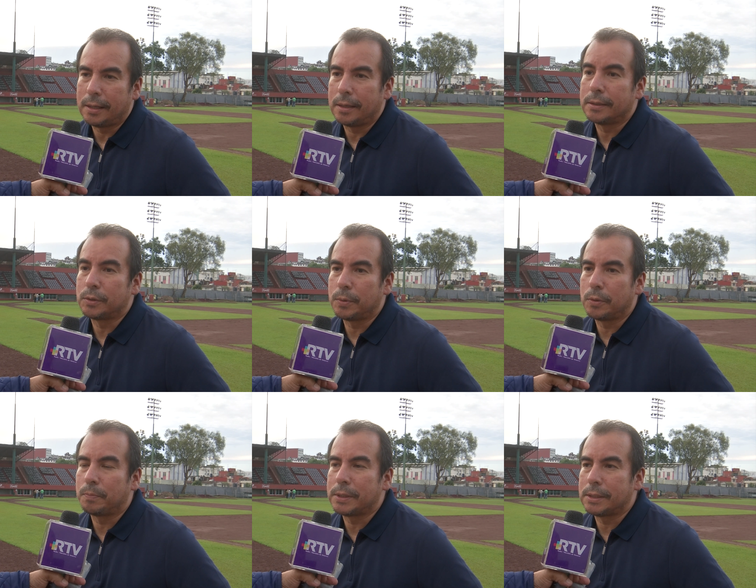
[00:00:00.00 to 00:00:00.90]
Eh,
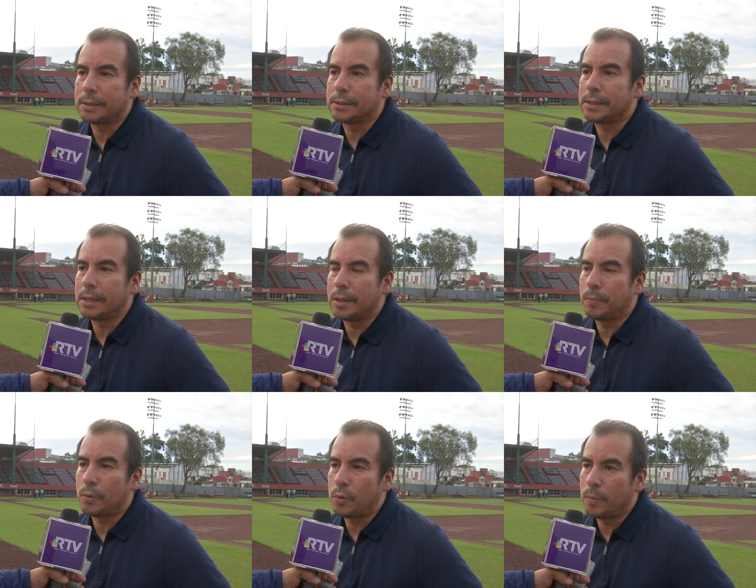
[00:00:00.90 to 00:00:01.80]
estuvieron presentes el
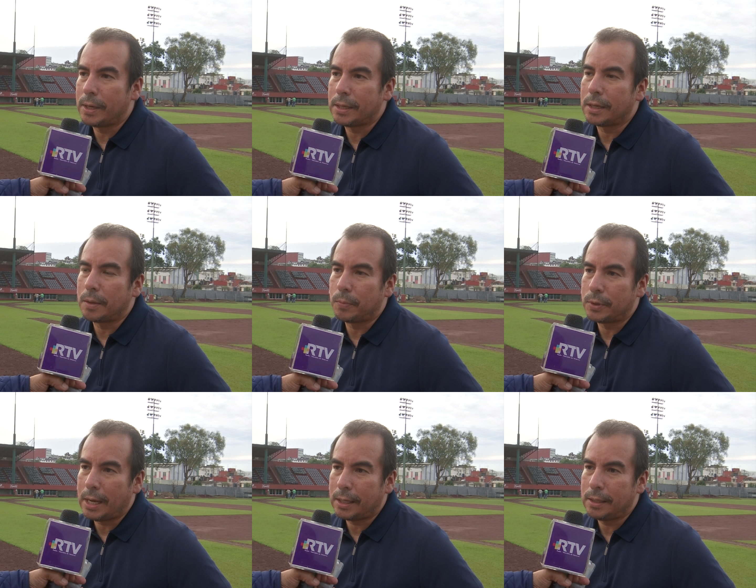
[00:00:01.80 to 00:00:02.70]
equipo Cuba y el
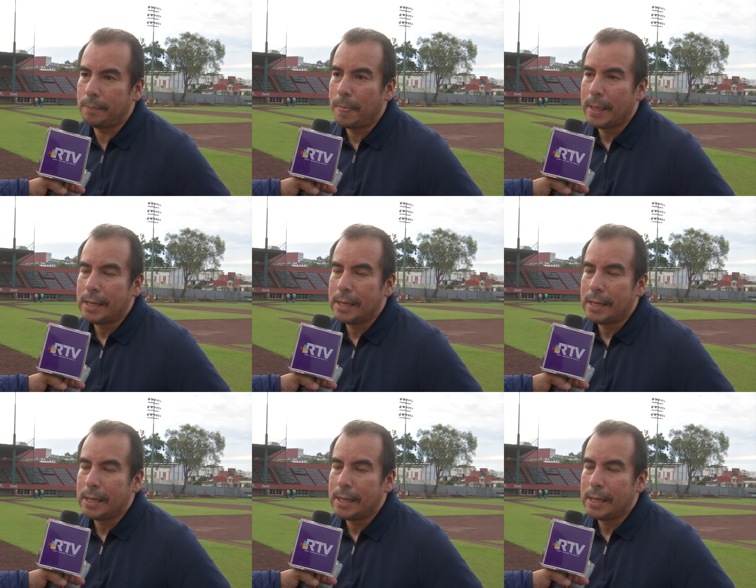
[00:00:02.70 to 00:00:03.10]
equipo Yaqui.